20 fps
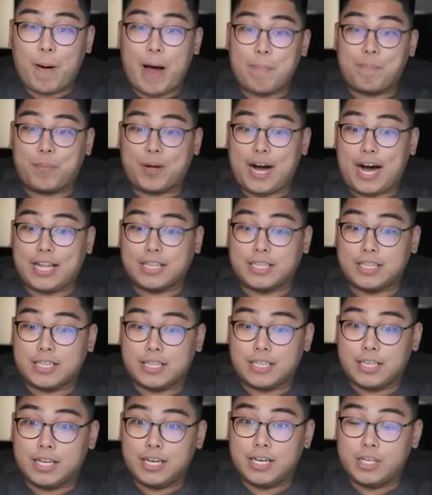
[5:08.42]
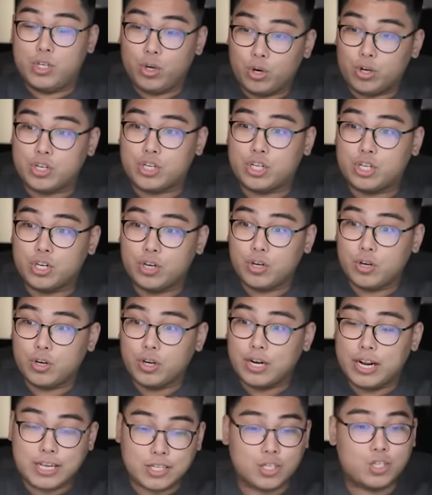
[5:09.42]
pop cut! Huge!
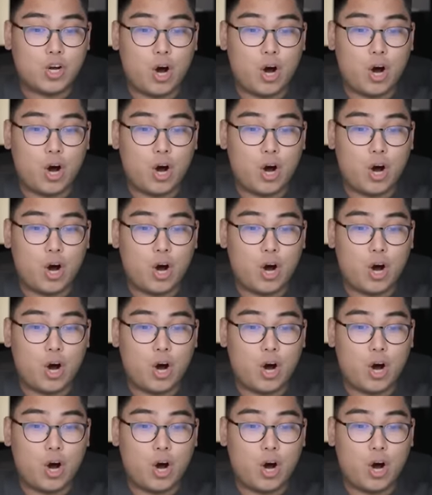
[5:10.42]
Let's